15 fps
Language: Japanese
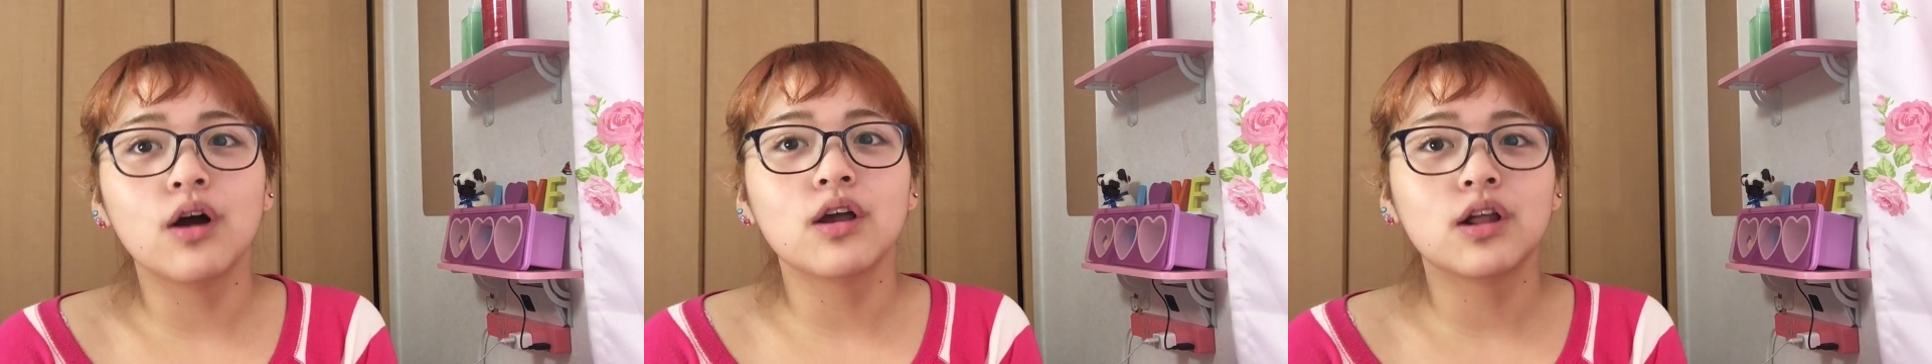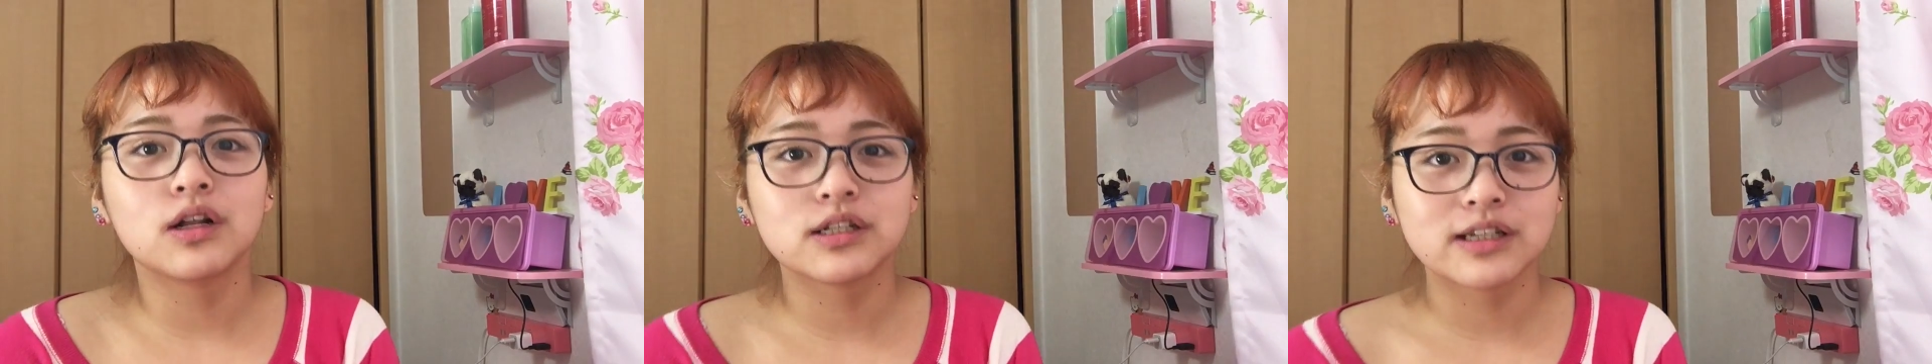
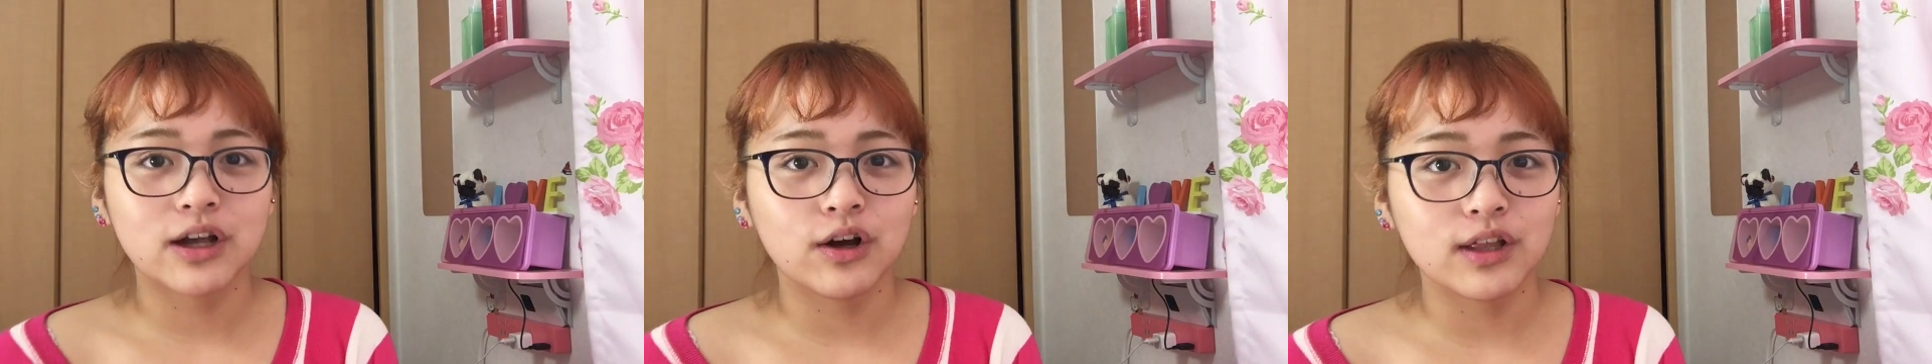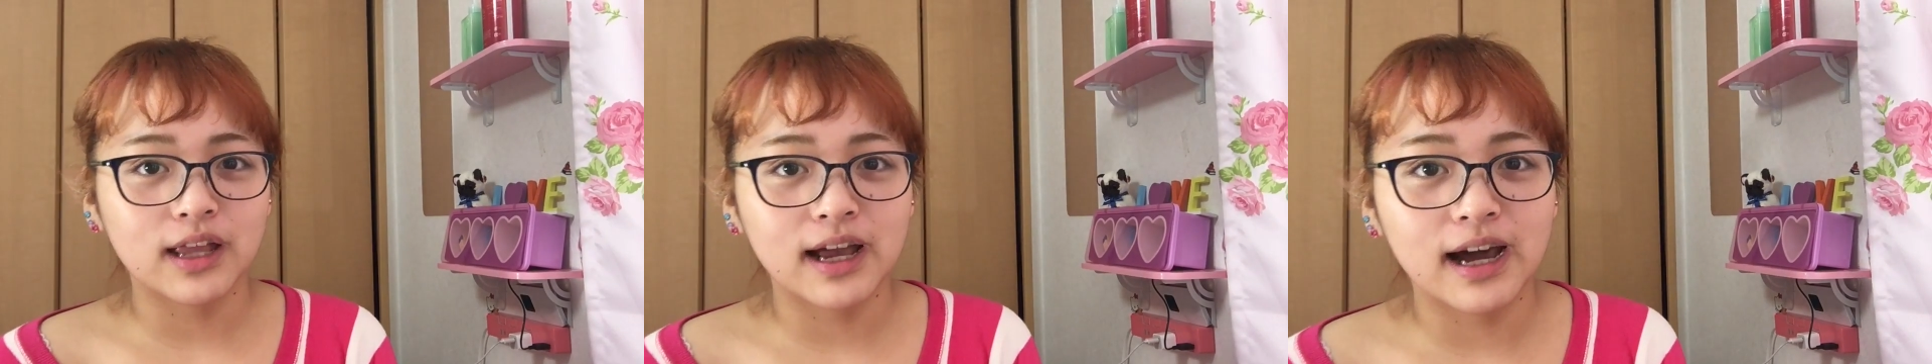よろしく
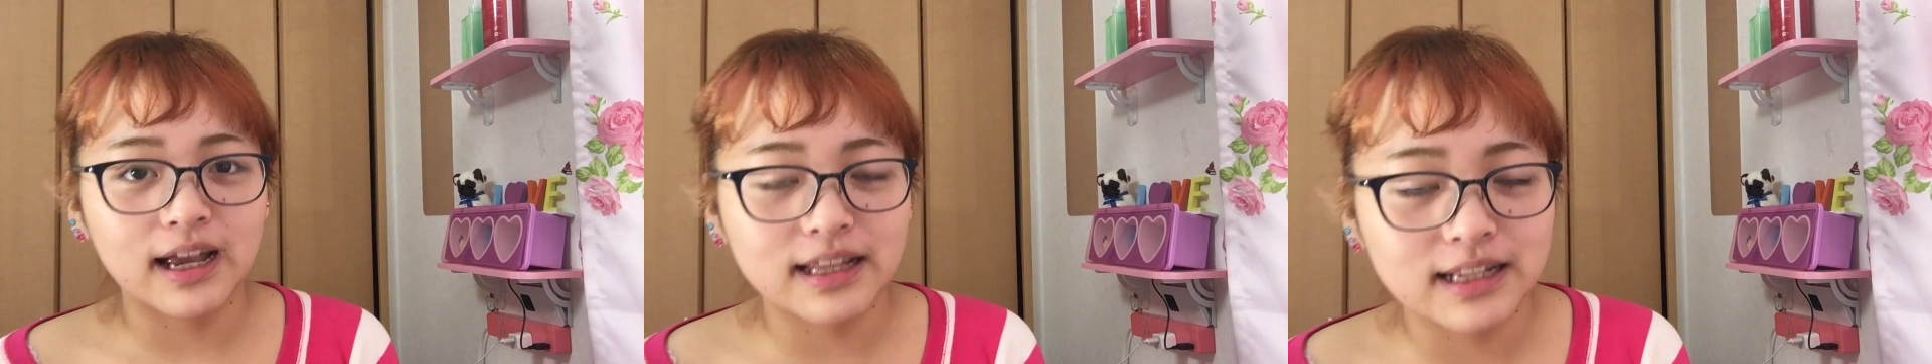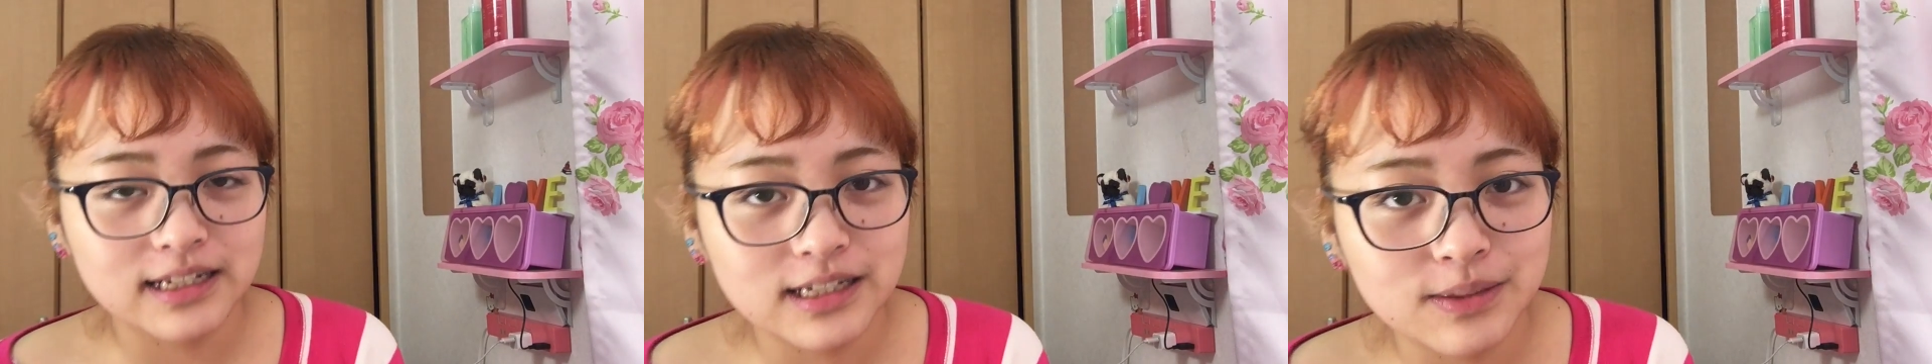お願い
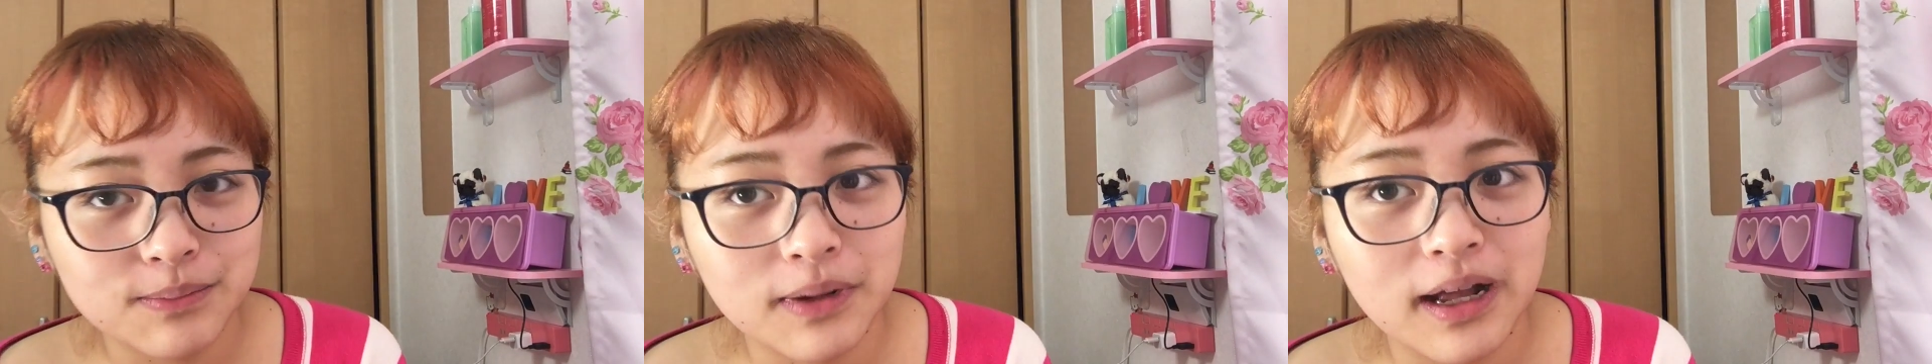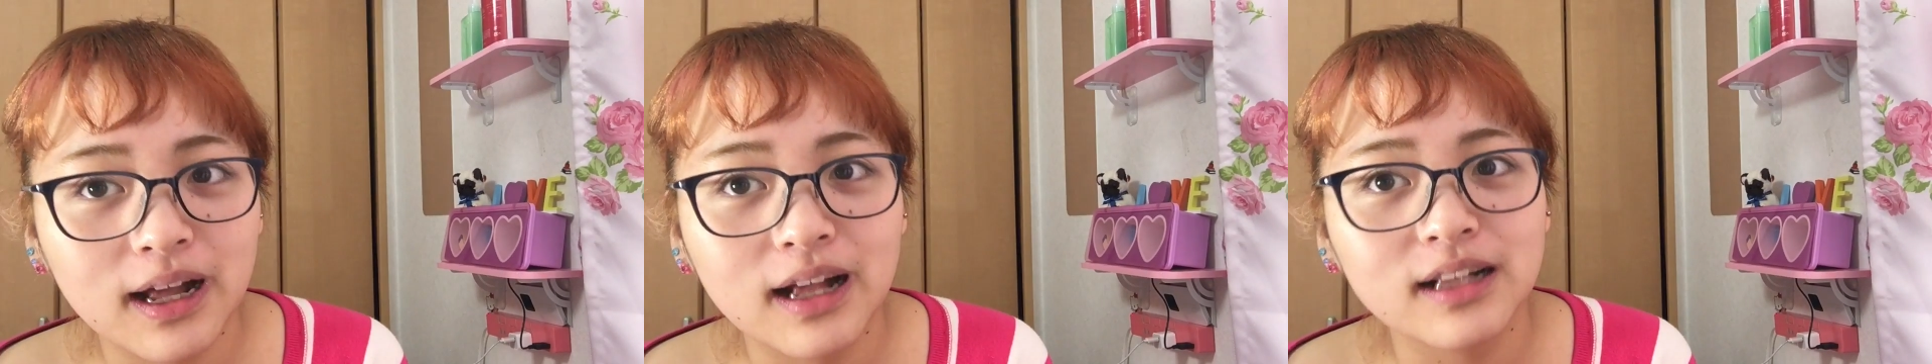いたし
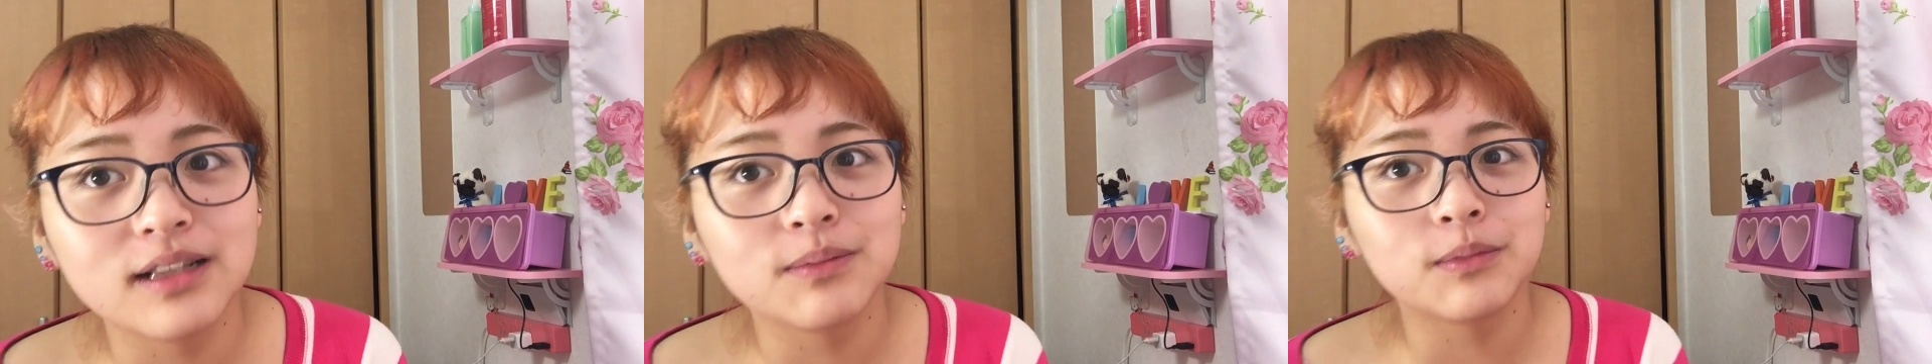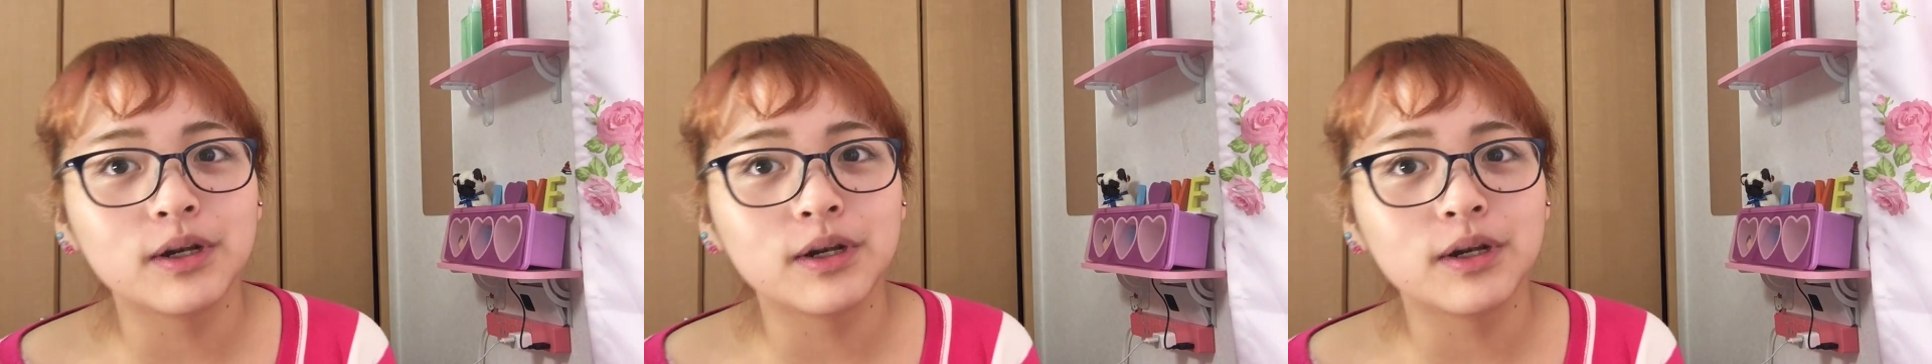ます。